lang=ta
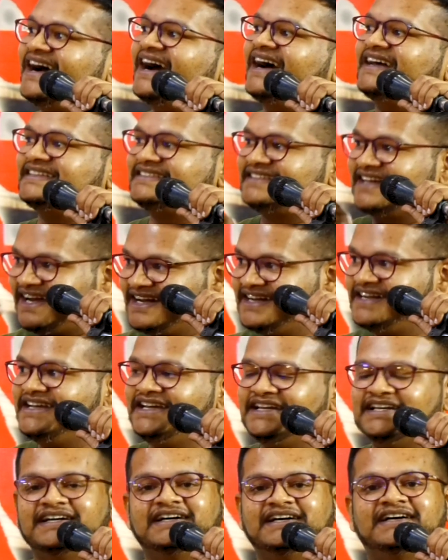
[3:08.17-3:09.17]
அதை
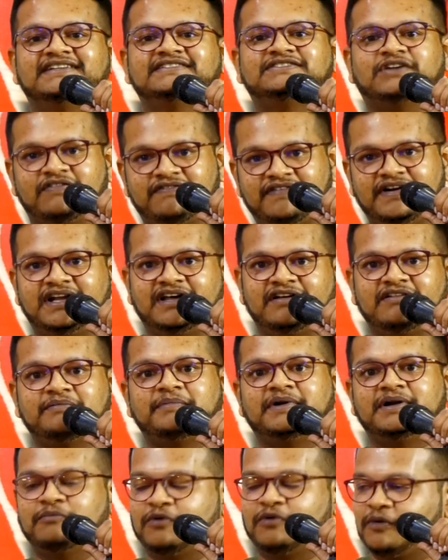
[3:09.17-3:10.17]
தாண்டி சாஃப்ட்வேர்
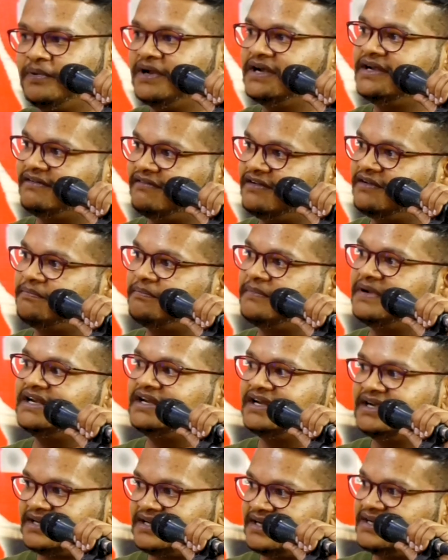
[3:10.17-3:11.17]
டெவலப்மெண்ட் மொபைல் டெவலப்மெண்ட்
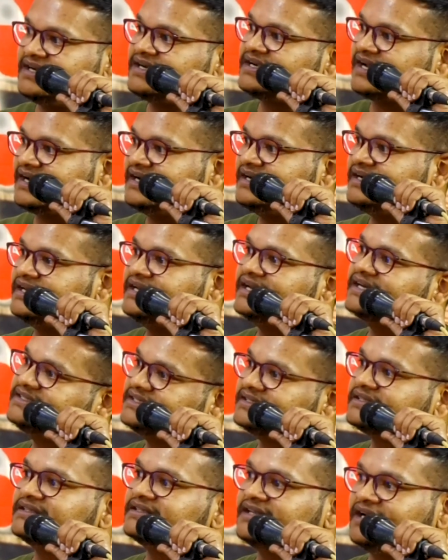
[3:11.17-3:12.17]
இன்டர்நெட் ஐடி
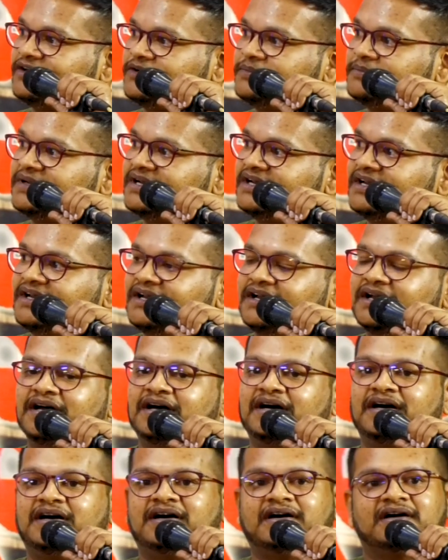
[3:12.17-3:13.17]
எது இருந்தாலும்
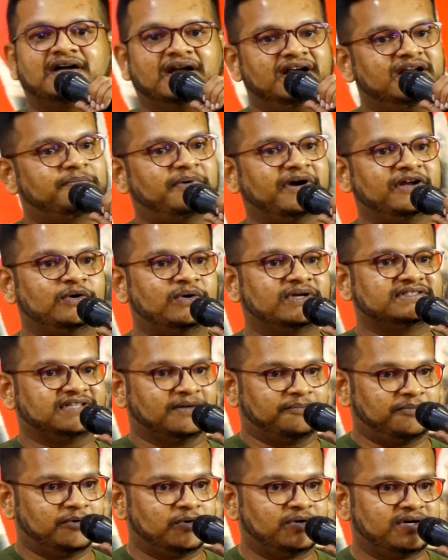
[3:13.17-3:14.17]
கண்டிப்பாக என்னோடய
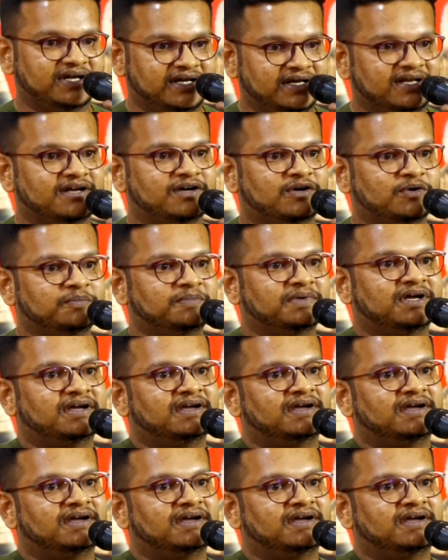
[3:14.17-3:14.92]
சப்போர்ட் இருக்கும்